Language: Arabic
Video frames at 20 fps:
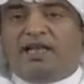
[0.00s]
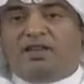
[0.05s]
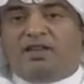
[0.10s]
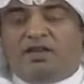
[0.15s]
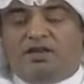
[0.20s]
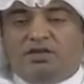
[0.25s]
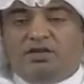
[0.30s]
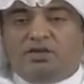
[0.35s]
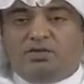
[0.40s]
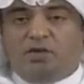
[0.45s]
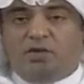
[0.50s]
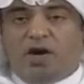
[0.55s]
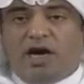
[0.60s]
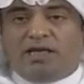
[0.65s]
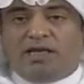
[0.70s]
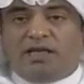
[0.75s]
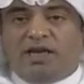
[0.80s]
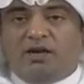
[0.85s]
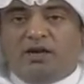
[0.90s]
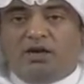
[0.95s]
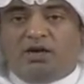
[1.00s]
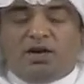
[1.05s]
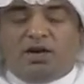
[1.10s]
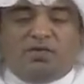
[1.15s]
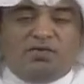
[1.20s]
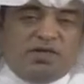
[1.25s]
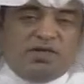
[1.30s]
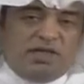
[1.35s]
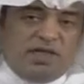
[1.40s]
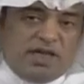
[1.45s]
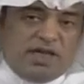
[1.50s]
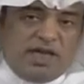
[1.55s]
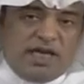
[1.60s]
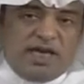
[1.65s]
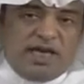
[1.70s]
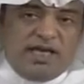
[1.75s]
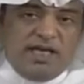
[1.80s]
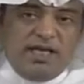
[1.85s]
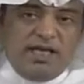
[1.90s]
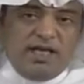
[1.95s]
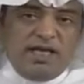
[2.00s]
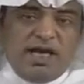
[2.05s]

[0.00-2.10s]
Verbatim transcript: أيضا عنده معادلة أخرى في تلك